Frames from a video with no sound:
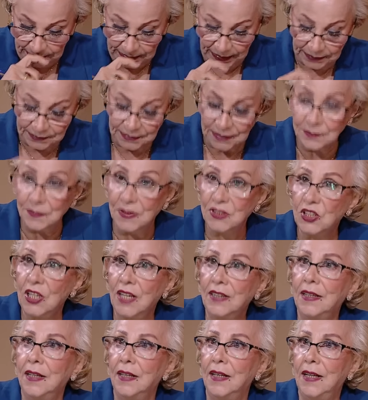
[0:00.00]
عندك
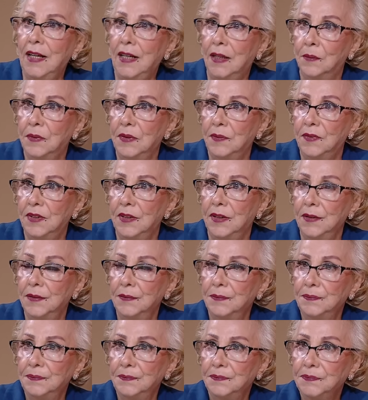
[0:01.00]
مشاكل ايه يا حبيبتي
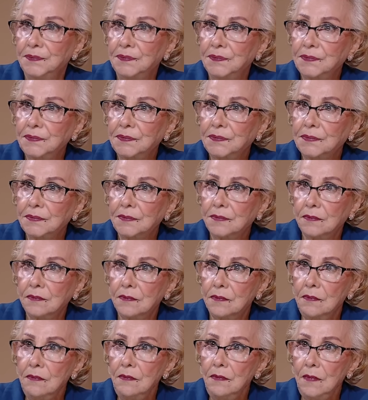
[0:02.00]
هي
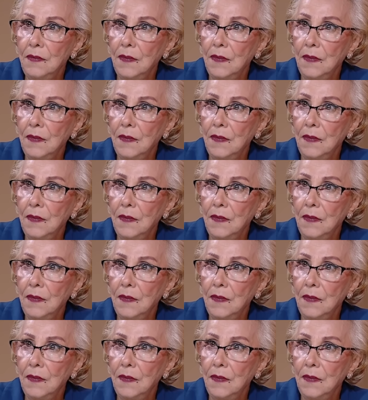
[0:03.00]
ايه مشاكل